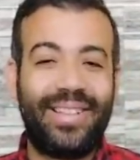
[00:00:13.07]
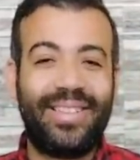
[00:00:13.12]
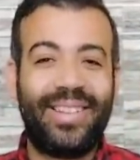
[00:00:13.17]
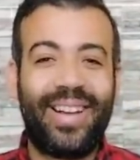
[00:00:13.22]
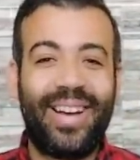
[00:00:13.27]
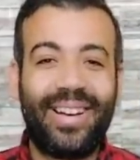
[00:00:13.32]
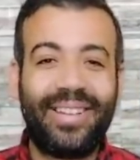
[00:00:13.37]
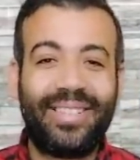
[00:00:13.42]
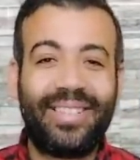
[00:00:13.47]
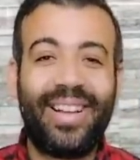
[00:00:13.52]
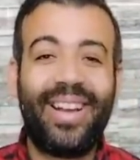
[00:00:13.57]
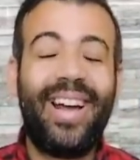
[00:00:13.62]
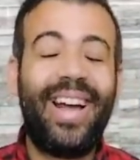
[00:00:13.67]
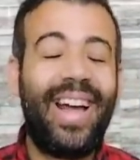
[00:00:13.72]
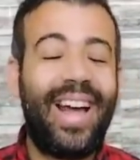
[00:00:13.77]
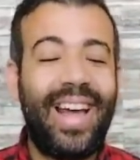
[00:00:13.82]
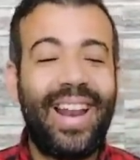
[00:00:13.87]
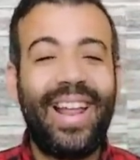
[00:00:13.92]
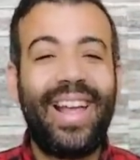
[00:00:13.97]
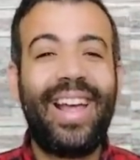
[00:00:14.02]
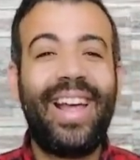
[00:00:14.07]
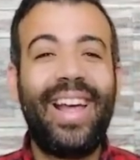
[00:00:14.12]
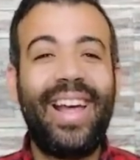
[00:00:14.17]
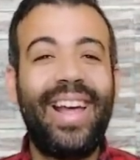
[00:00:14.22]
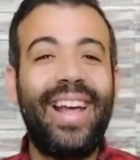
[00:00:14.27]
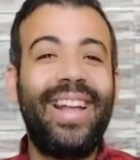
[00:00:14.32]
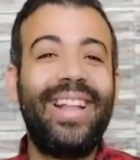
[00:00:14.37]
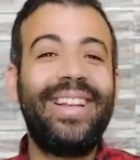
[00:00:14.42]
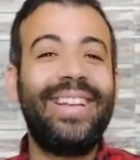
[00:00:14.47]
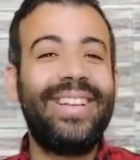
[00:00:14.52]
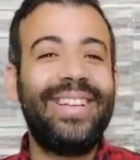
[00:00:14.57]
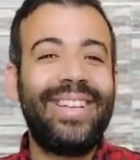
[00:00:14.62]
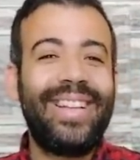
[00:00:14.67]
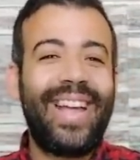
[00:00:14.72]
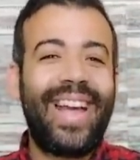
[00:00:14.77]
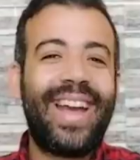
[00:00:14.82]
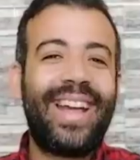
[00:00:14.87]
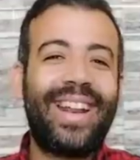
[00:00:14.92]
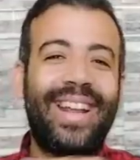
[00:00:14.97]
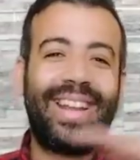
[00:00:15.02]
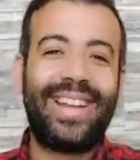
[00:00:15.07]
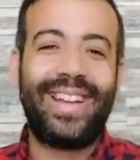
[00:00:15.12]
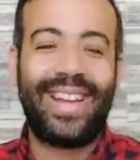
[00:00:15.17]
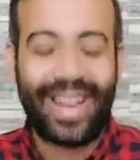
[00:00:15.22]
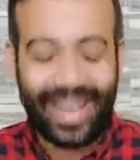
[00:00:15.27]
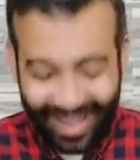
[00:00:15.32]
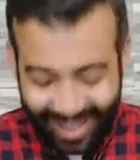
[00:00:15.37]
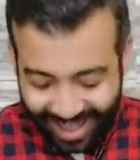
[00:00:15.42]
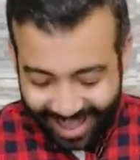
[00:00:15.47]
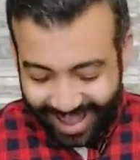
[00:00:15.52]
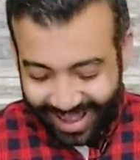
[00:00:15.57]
النهاردة حلقة نارية